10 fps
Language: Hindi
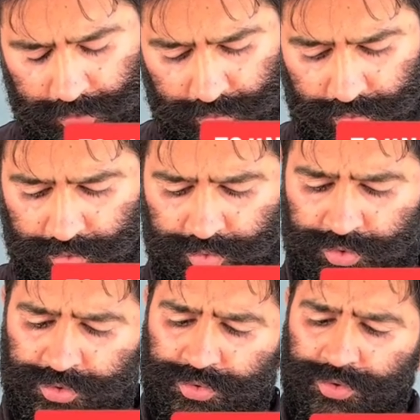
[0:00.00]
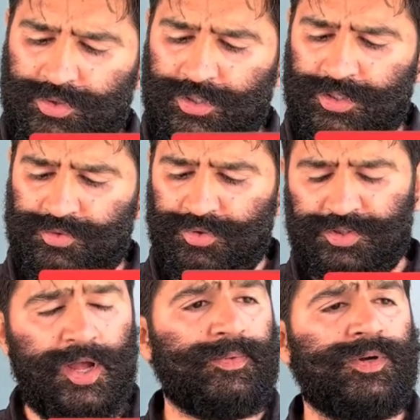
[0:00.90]
तो दोस्तों ये चौधरी
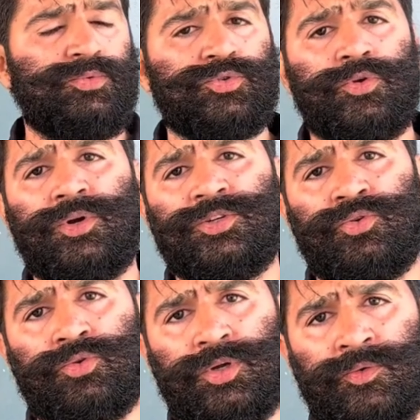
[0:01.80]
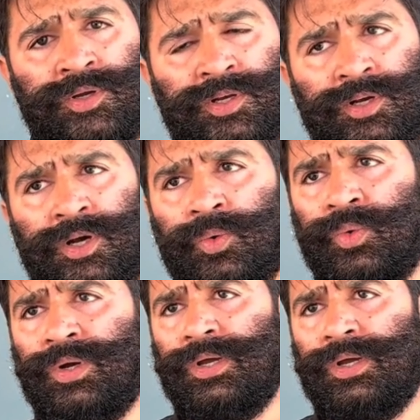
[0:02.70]
साहब के कबूतरों का शौक करवाने लगाऊँ